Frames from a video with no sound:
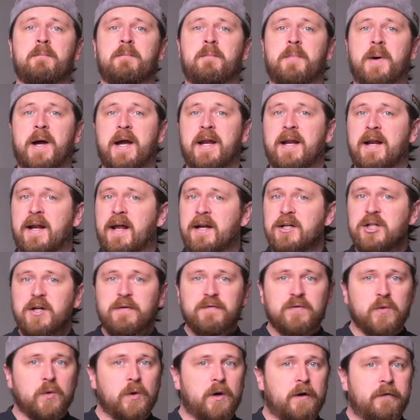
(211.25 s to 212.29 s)
Bei der
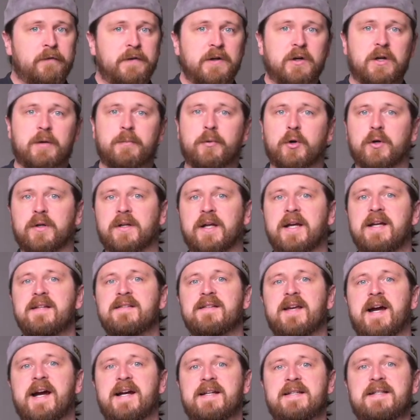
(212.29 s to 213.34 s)
Landschaftsfotografie oder
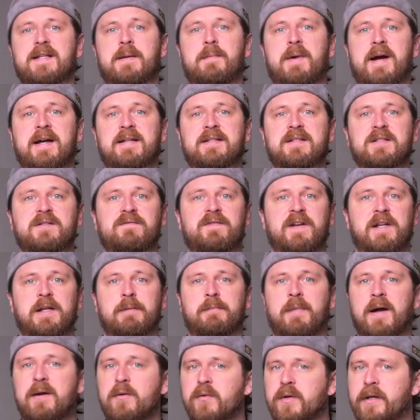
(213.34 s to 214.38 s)
Porträts reicht es da meistens, wenn ihr
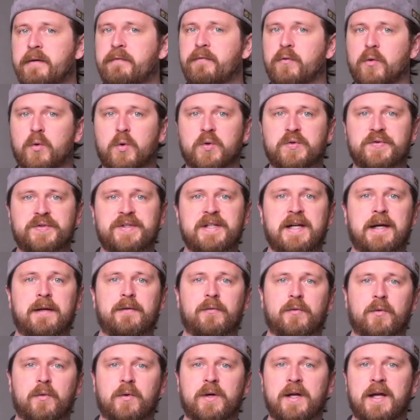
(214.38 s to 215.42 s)
manuell fokussiert
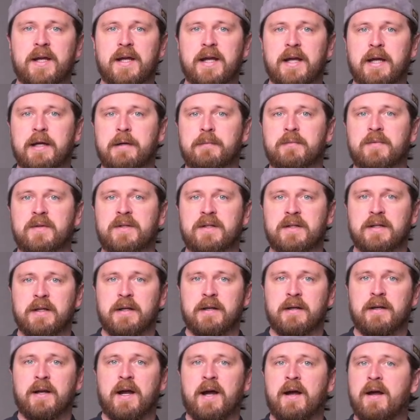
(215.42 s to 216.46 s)
oder eben
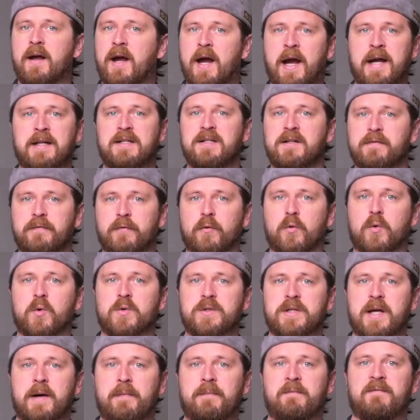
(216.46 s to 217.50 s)
den
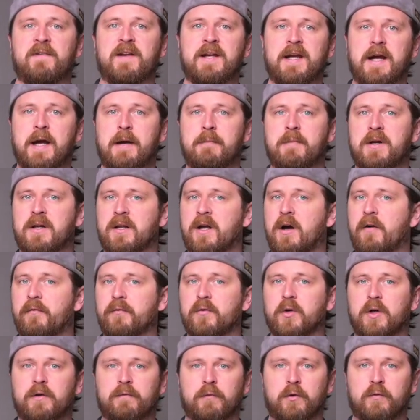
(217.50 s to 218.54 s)
Einzelfokus habt. Wenn ihr einmal
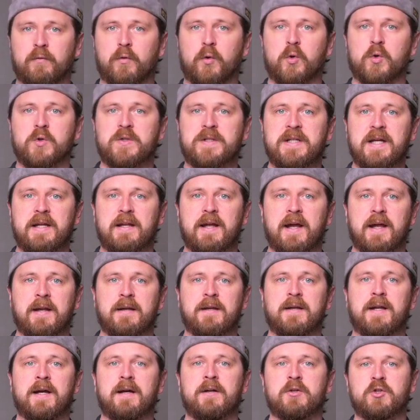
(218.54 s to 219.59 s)
draufdrückt, wird fokussiert,
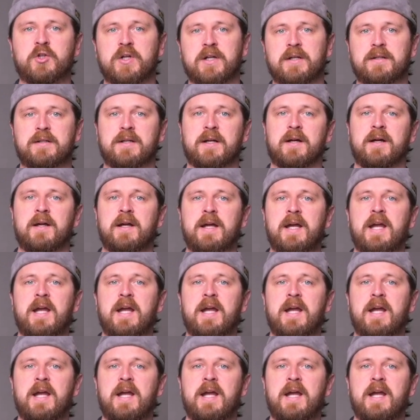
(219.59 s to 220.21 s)
Ende der Geschichte.